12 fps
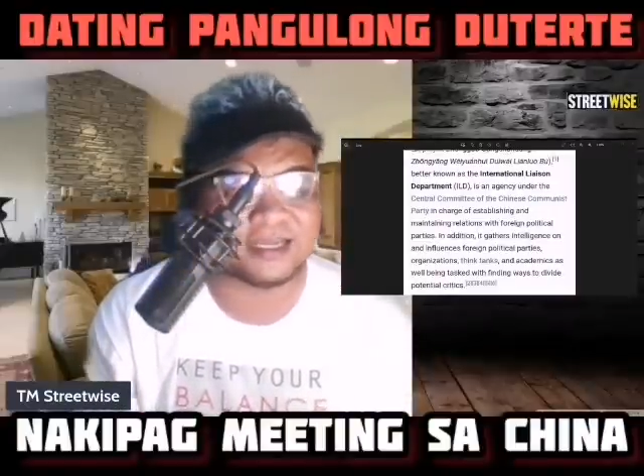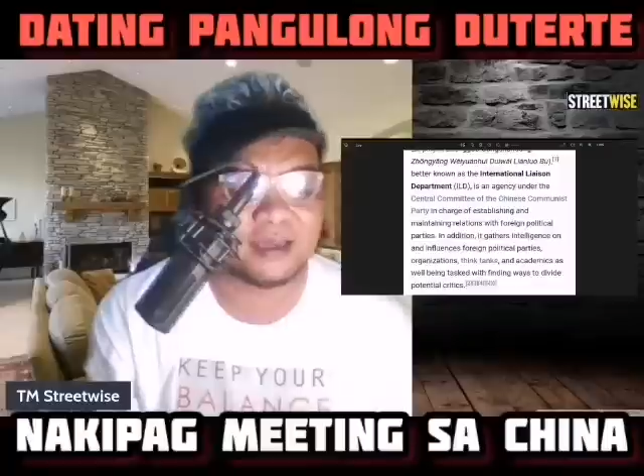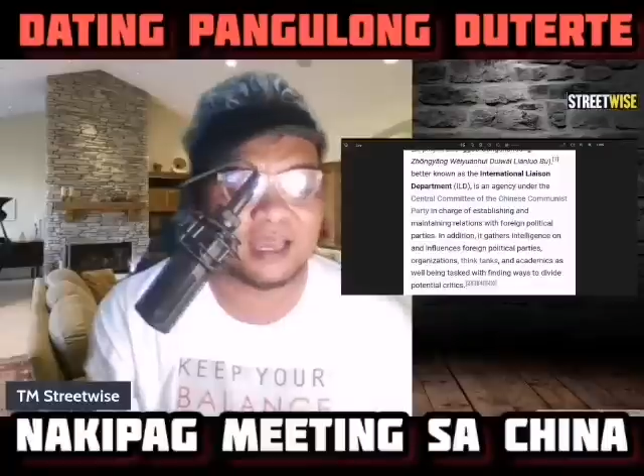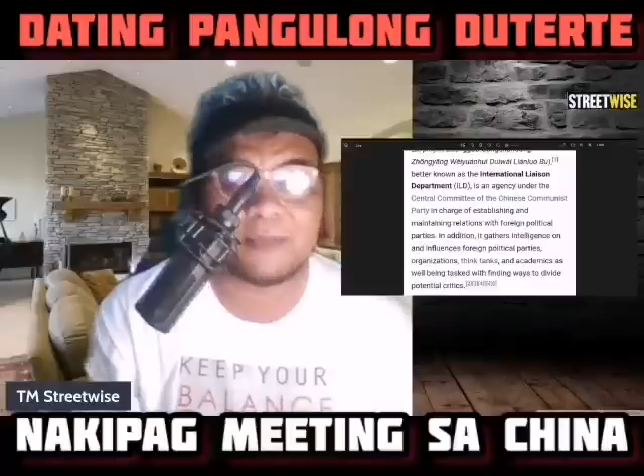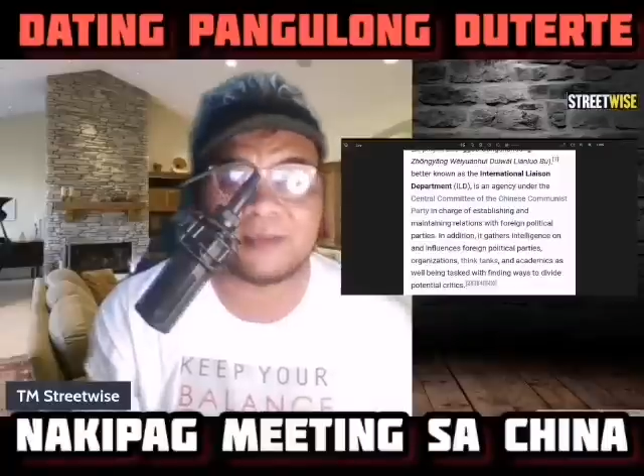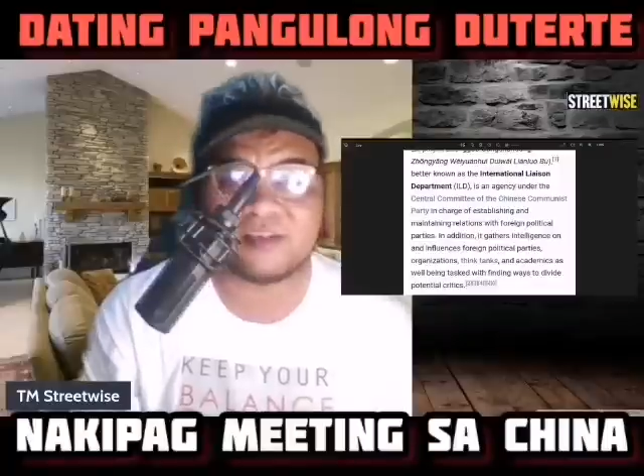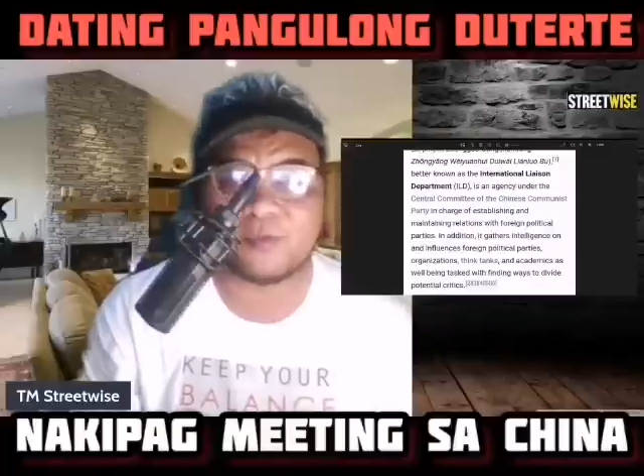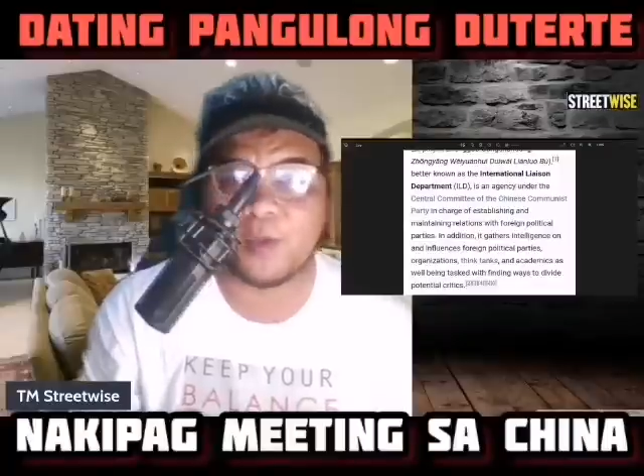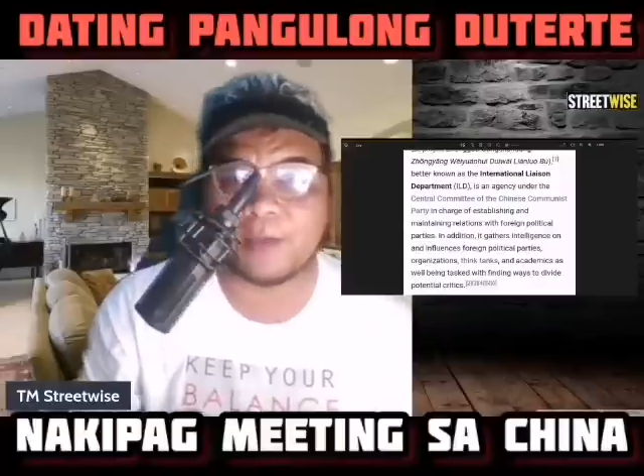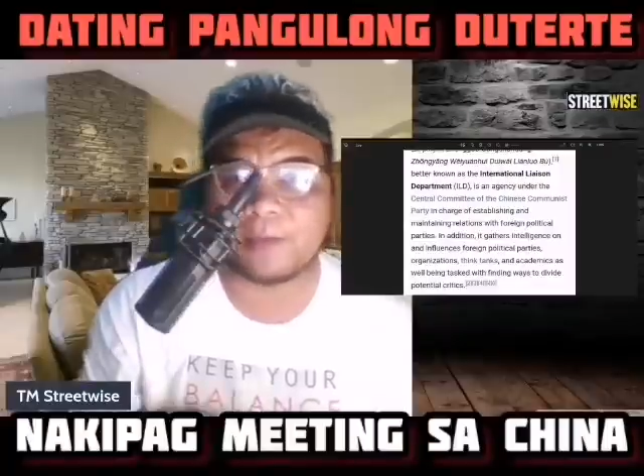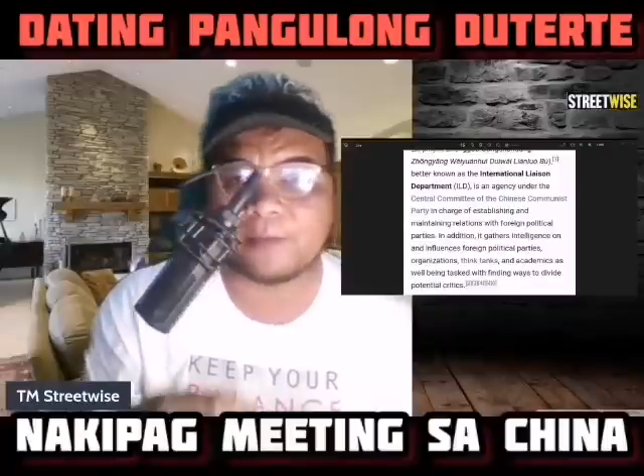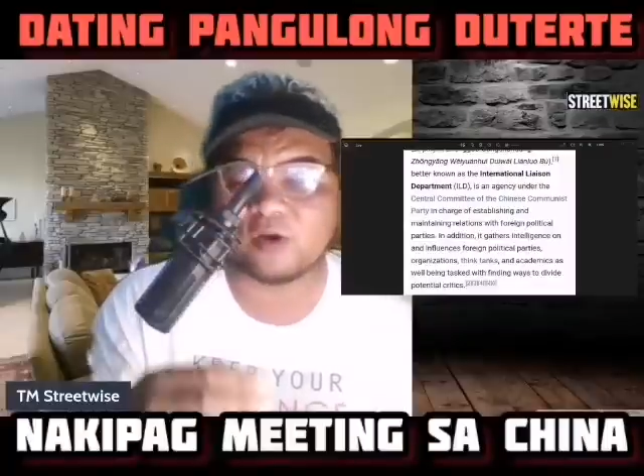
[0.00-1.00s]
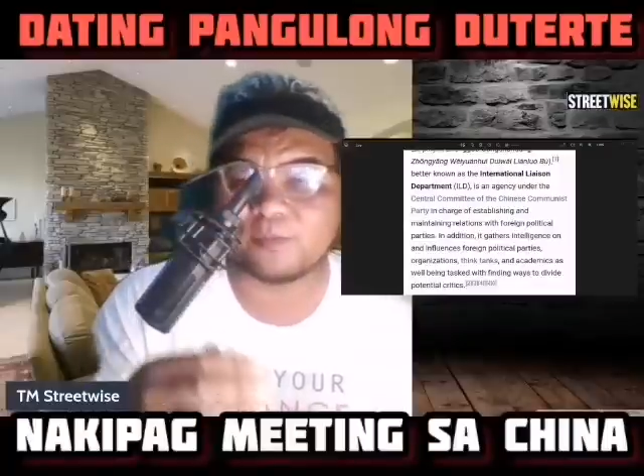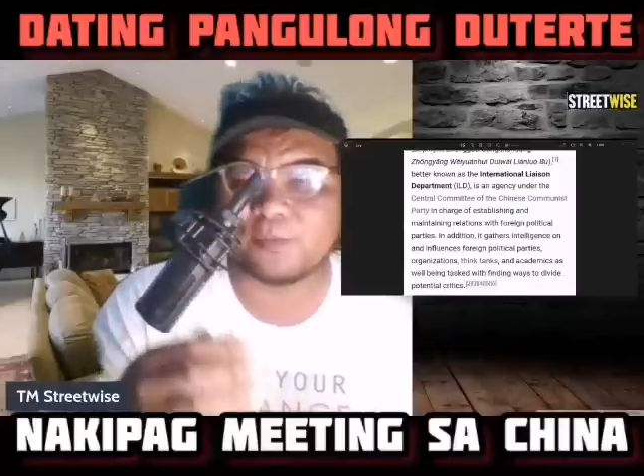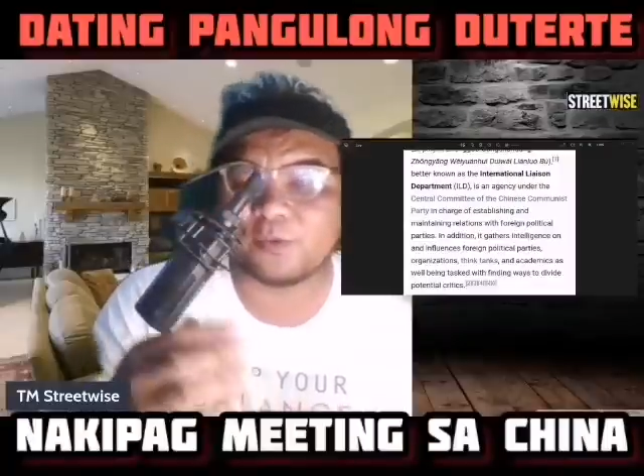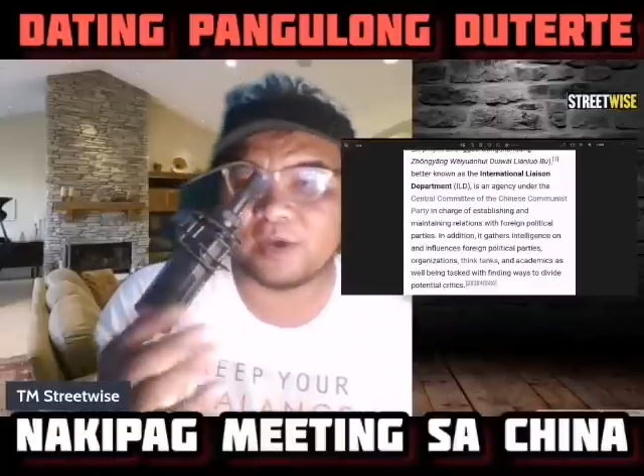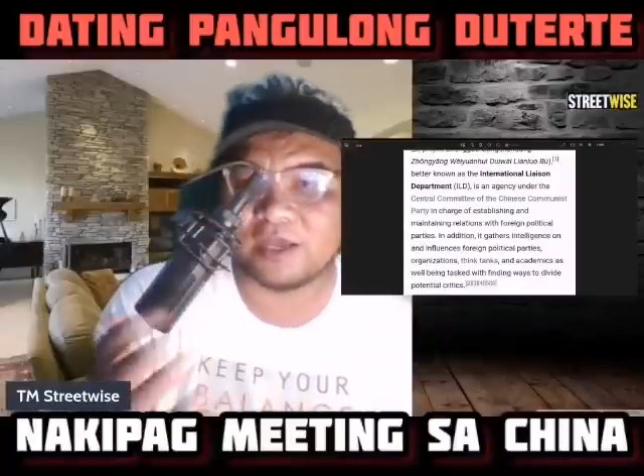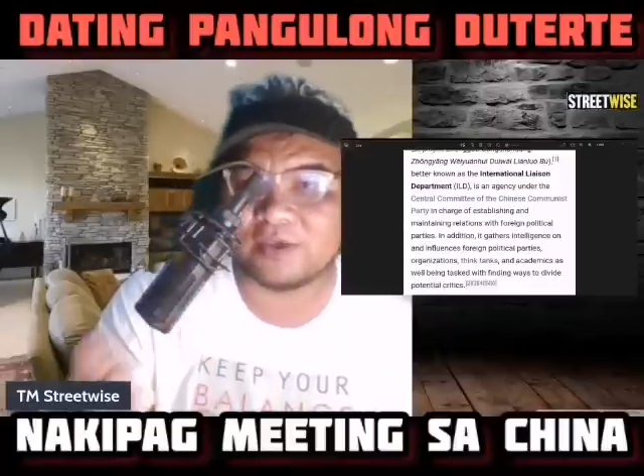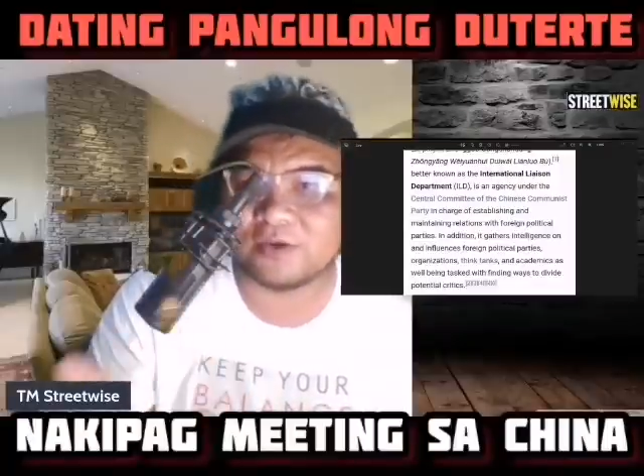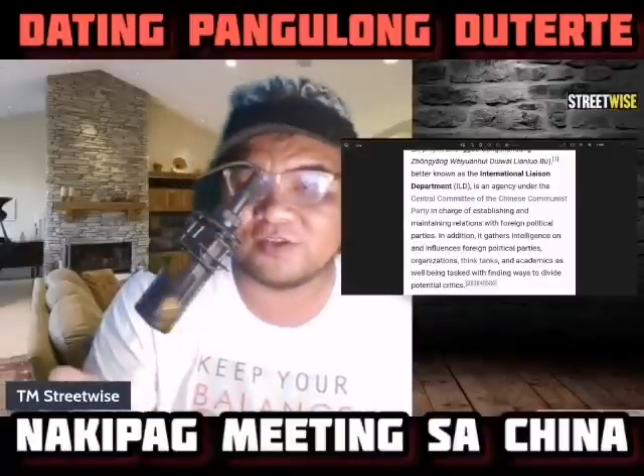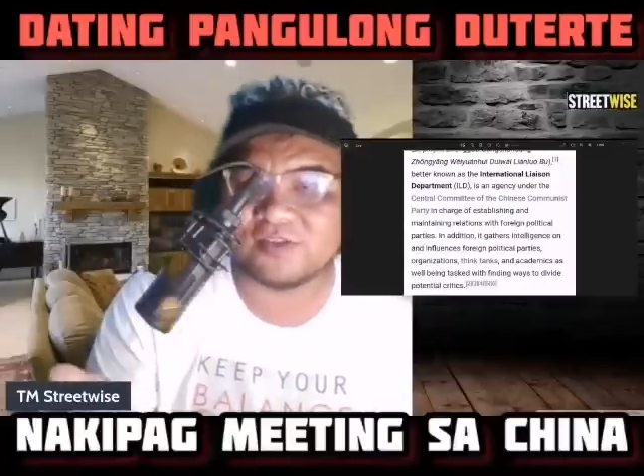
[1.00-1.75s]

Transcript: ay mas pumapabor po ngayon